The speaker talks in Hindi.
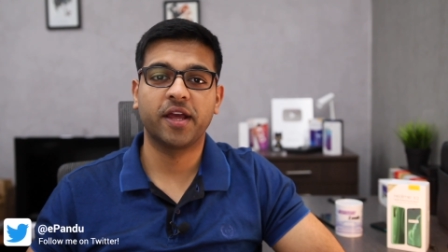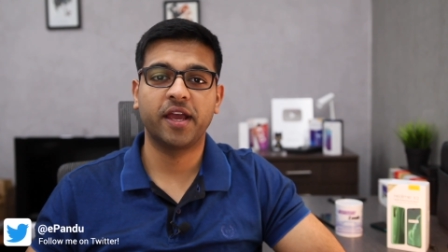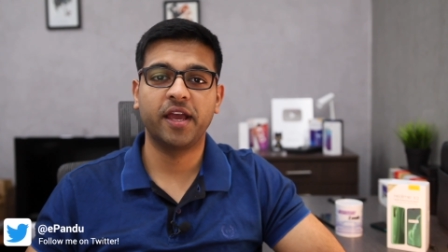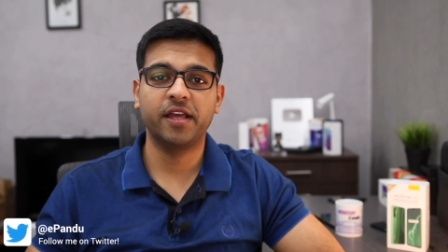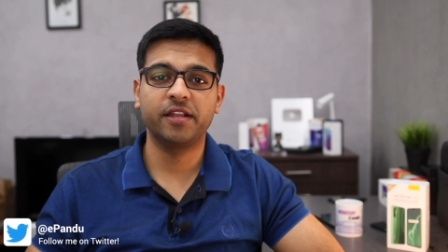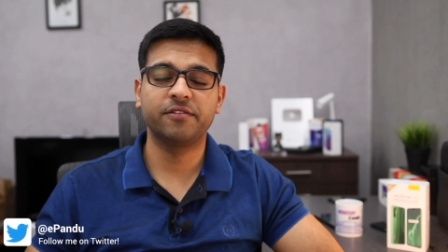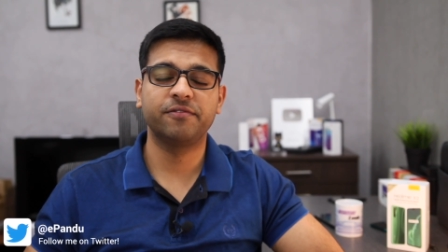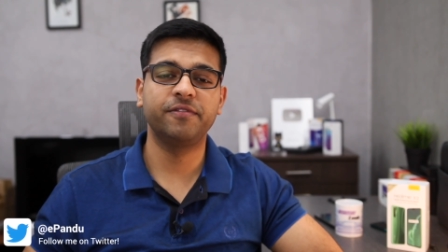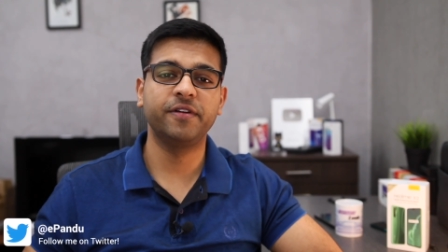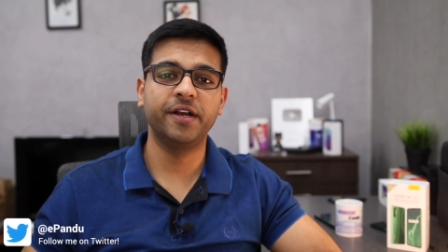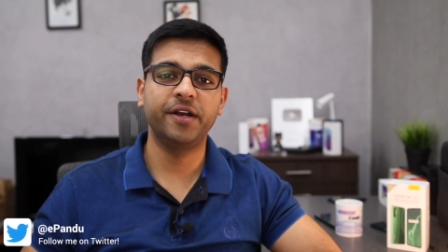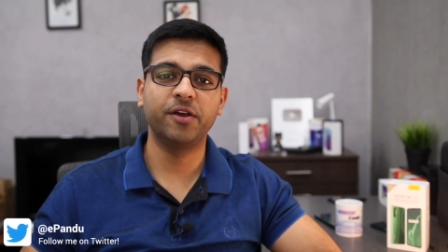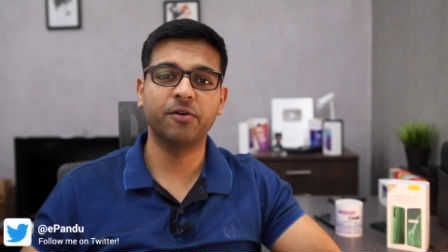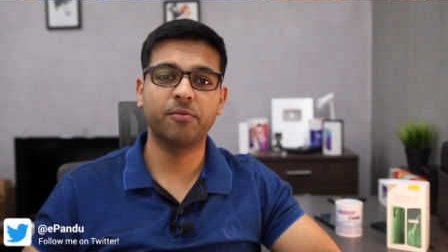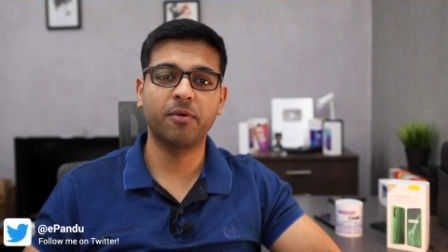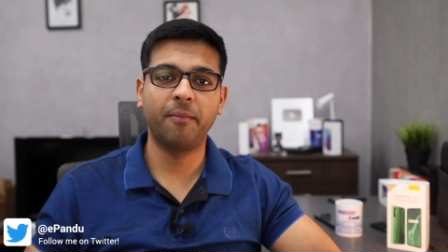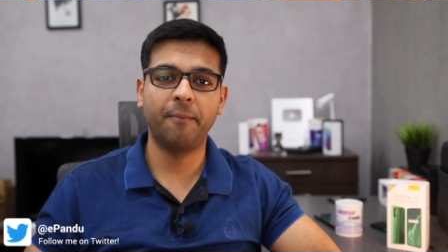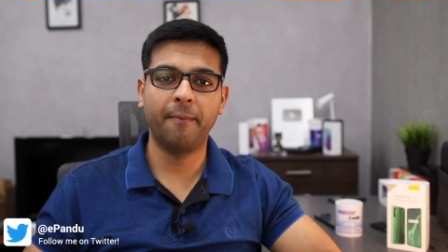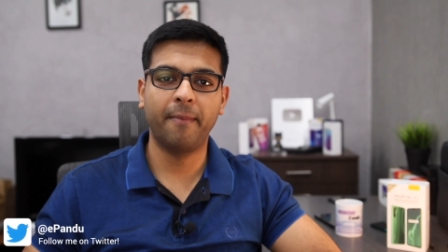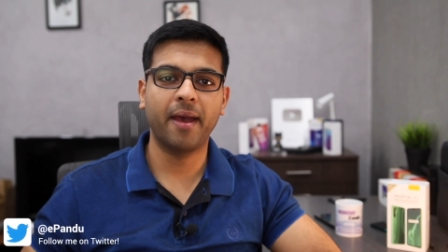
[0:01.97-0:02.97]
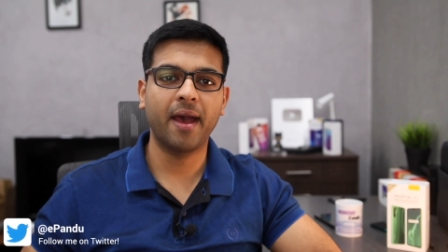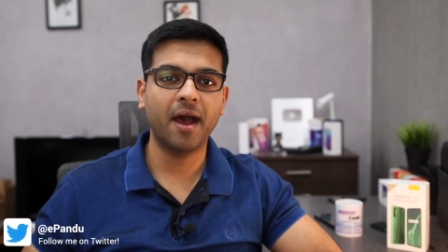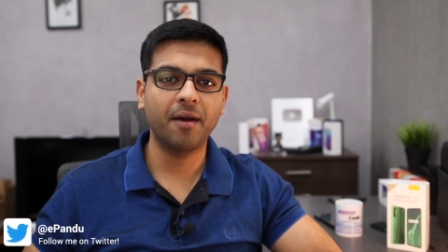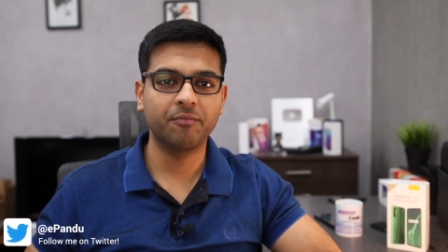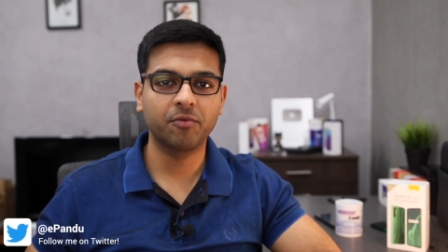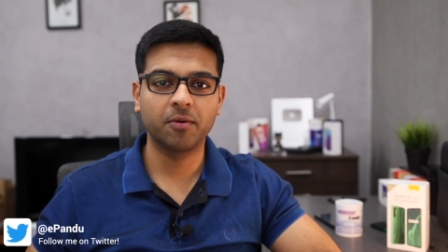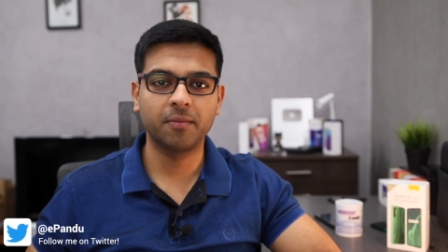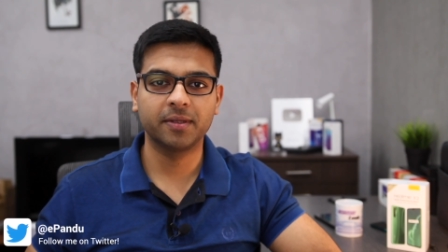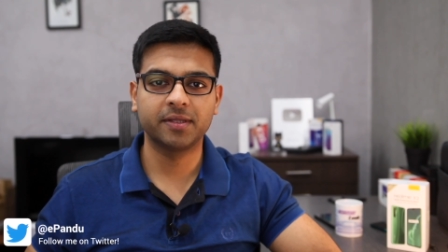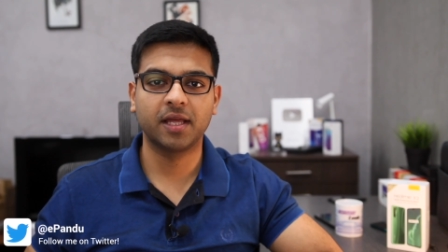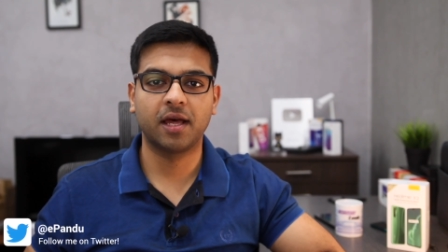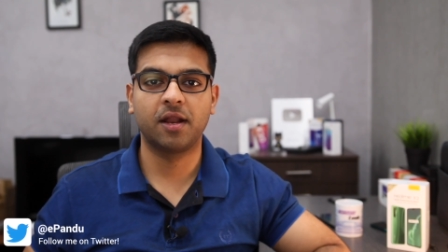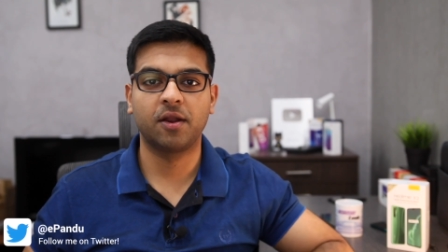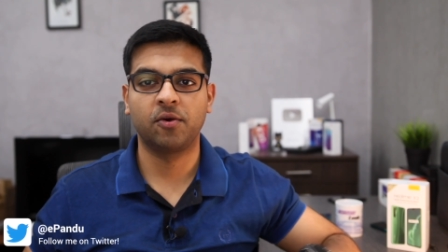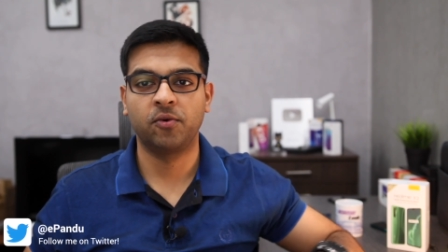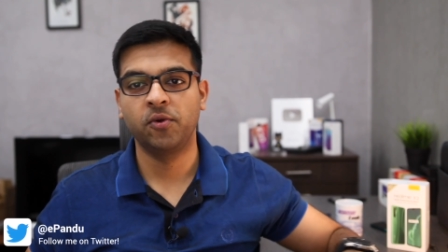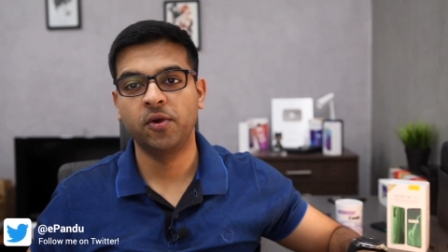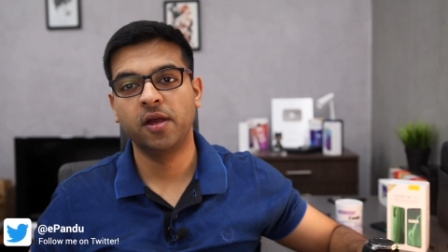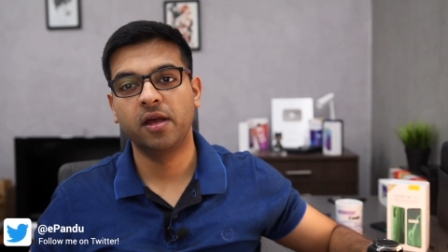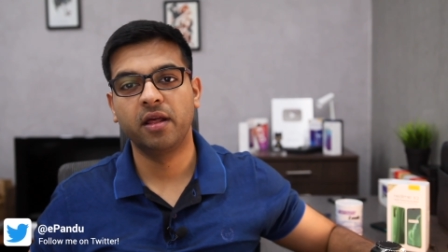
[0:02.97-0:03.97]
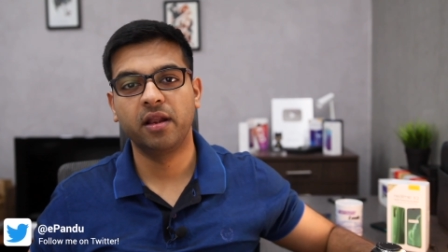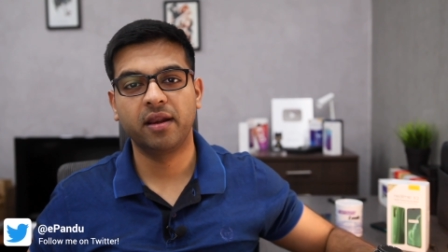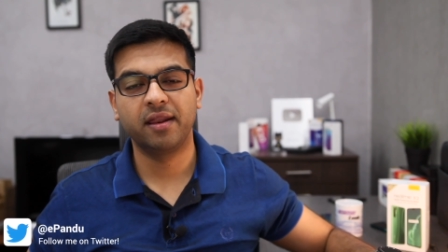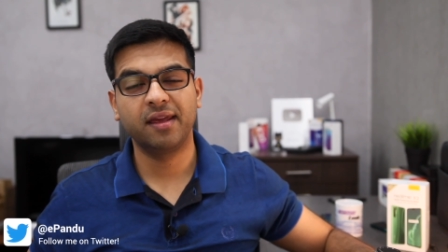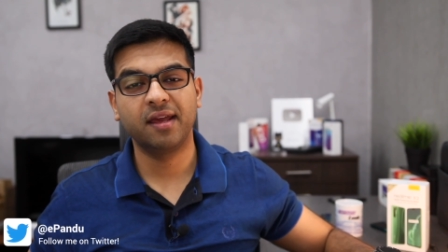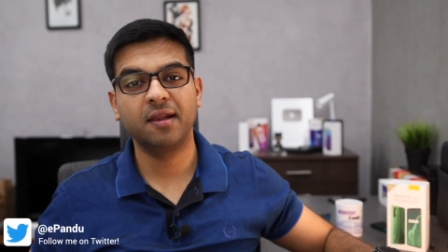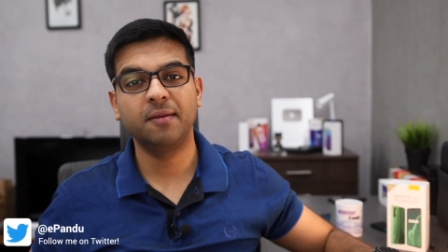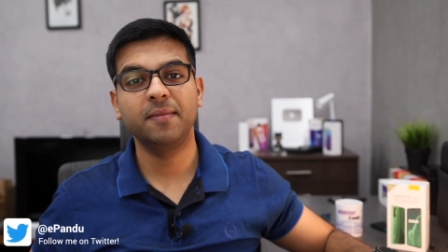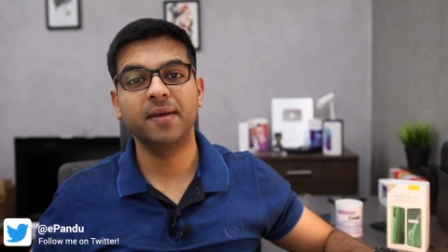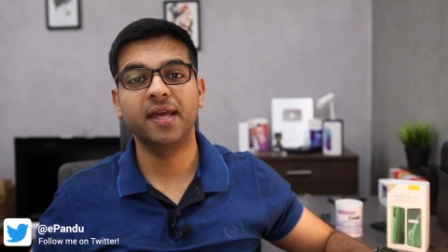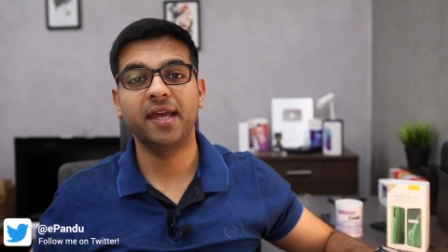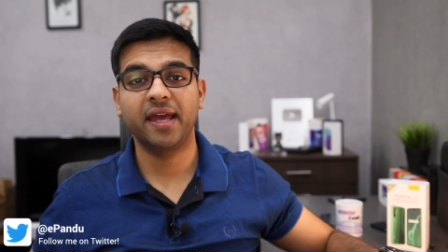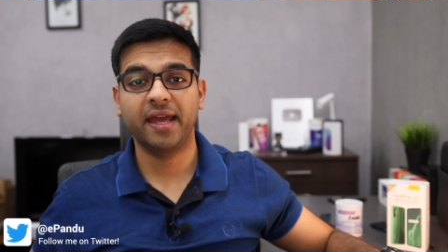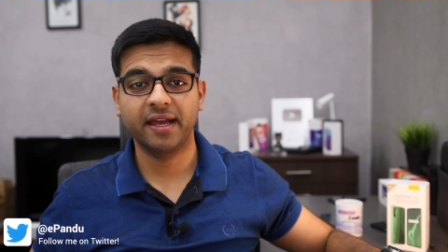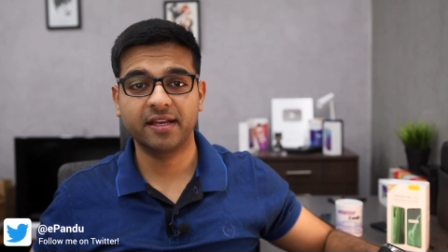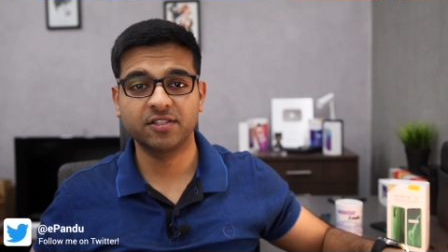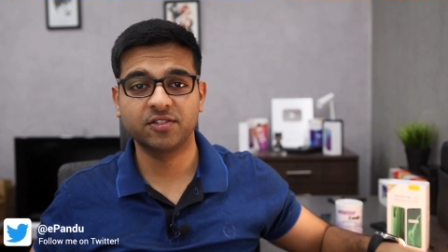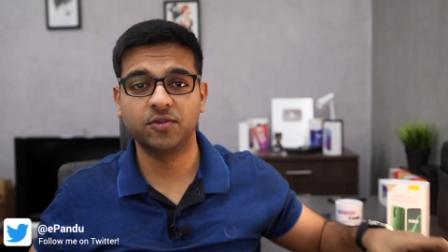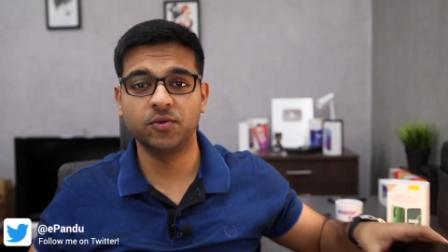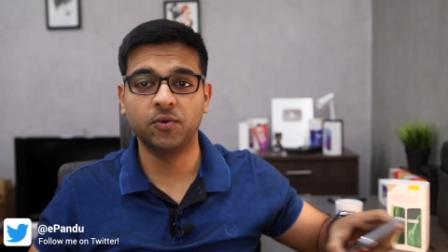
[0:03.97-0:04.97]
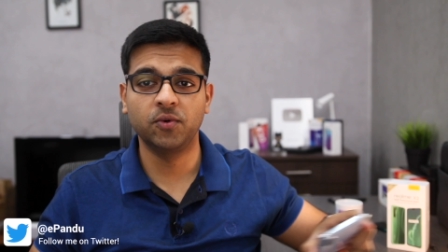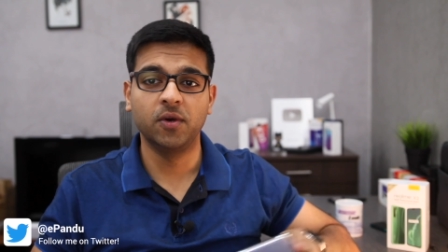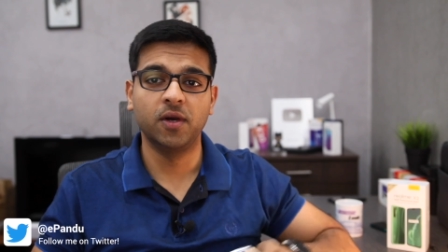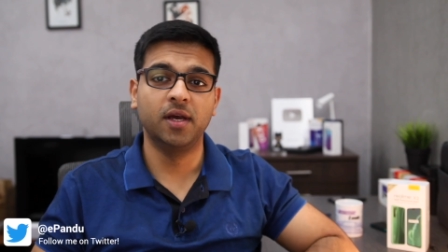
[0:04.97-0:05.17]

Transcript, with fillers: इस वीडियो में मैं आपको बता रहा हूँ Realme X2